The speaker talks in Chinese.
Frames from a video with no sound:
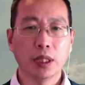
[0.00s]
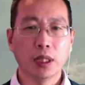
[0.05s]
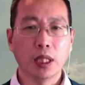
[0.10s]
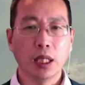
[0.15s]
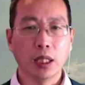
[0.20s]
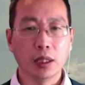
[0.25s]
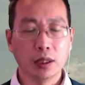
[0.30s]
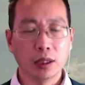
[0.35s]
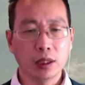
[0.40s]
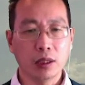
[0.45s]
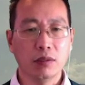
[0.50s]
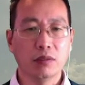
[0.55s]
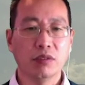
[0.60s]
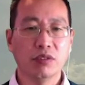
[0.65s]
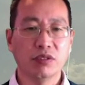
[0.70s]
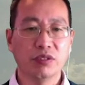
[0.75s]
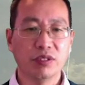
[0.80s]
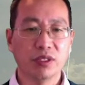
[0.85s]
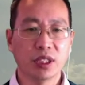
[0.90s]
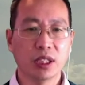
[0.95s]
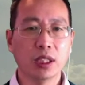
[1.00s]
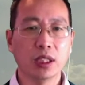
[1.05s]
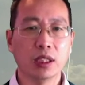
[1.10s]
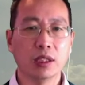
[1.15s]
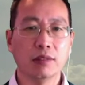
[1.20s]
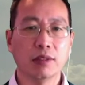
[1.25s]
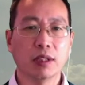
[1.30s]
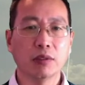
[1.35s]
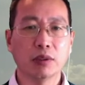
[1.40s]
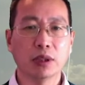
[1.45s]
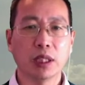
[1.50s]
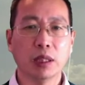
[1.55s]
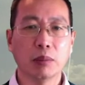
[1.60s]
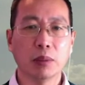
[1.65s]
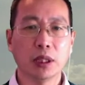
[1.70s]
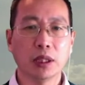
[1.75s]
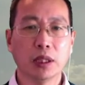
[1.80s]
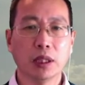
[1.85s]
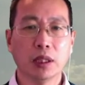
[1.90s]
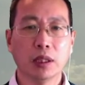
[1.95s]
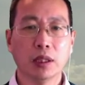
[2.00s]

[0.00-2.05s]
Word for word: 哎，政府给你一万五千美金。